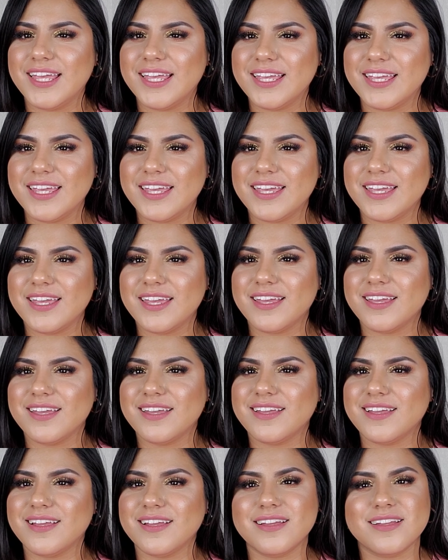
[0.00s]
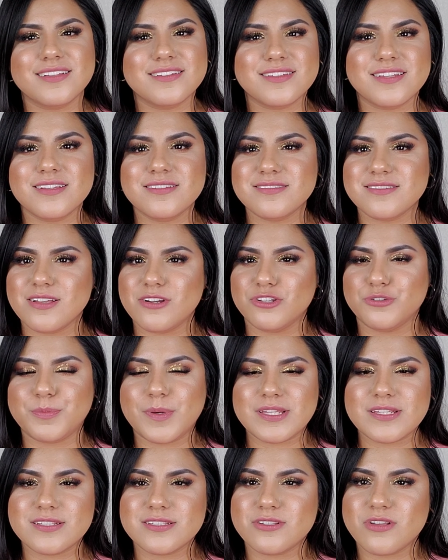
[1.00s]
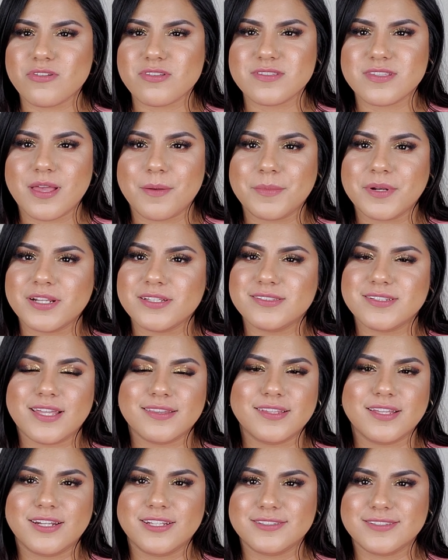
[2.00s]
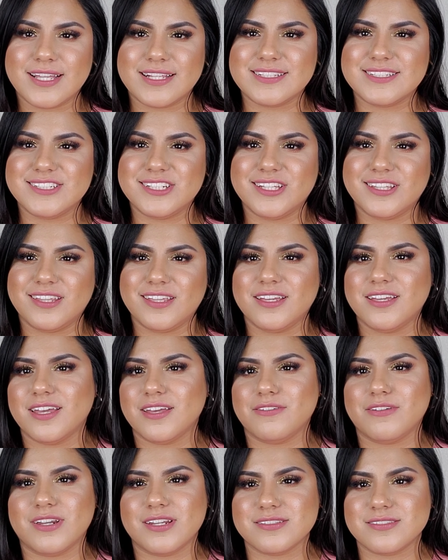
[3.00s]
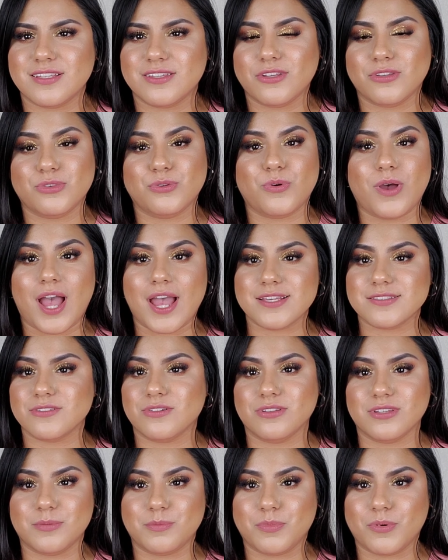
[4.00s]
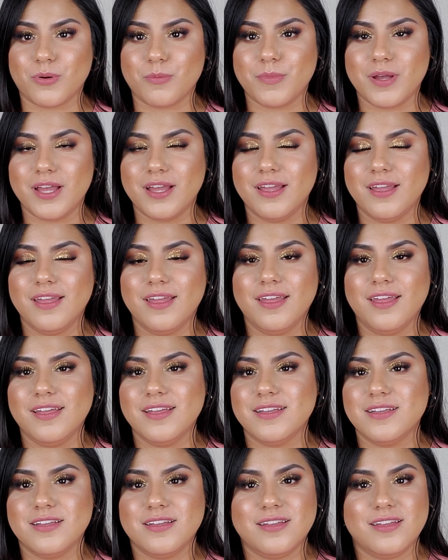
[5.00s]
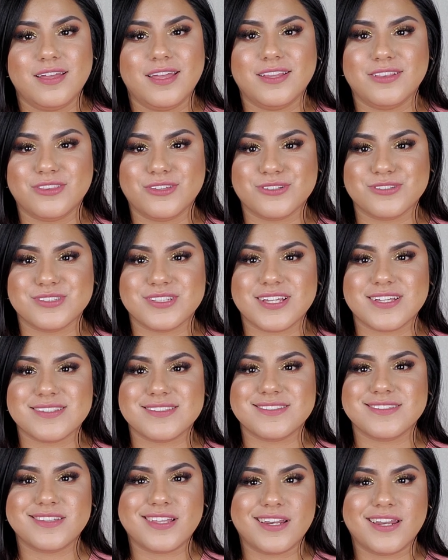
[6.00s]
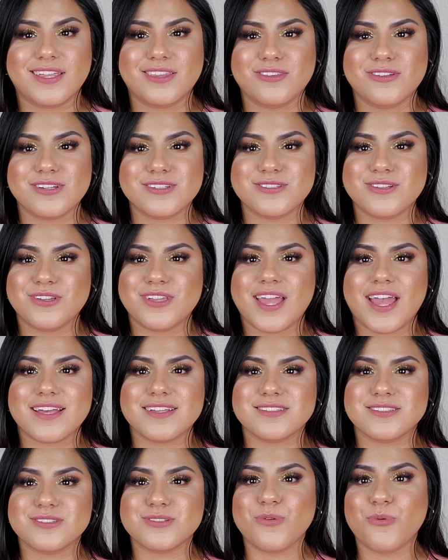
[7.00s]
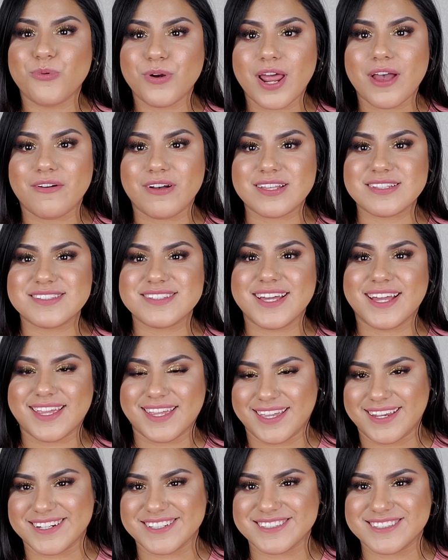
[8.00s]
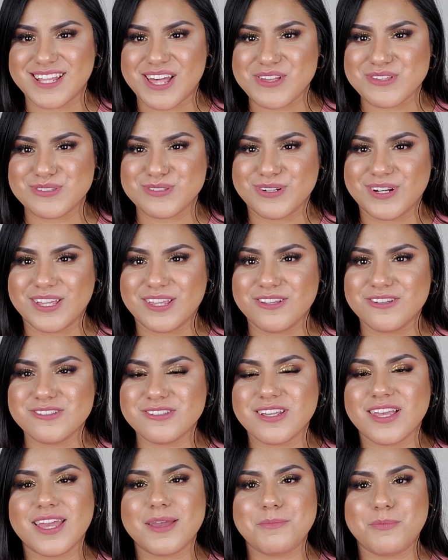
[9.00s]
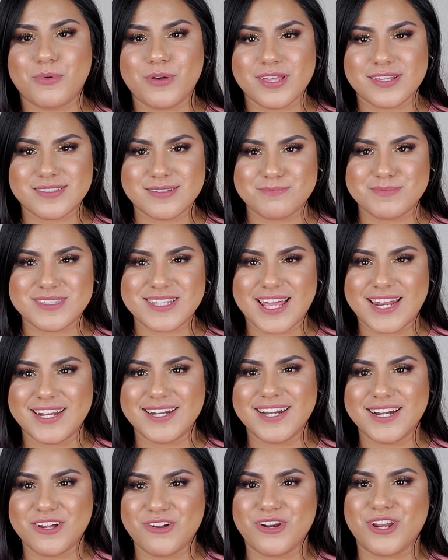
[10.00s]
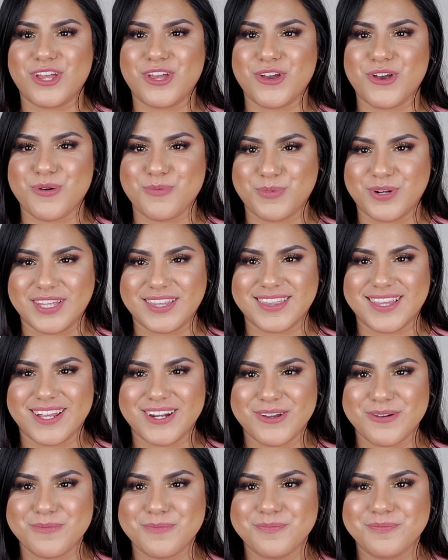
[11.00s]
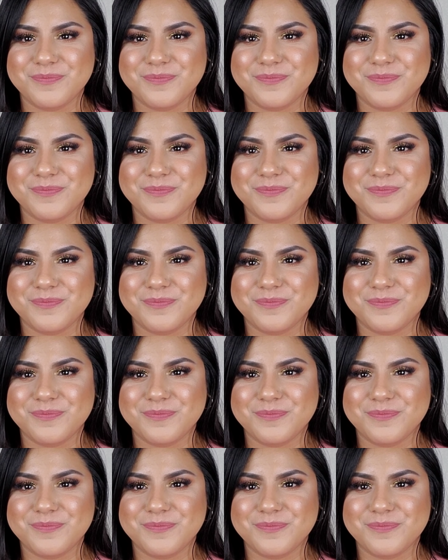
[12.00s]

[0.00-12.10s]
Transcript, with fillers: Y Sí, si los pasas los exámenes ya tienes el GED que viene siendo tu high school diploma. Entonces, teniendo eso ya es un avance aquí en Estados Unidos que puedes empezar en el colegio comunitario.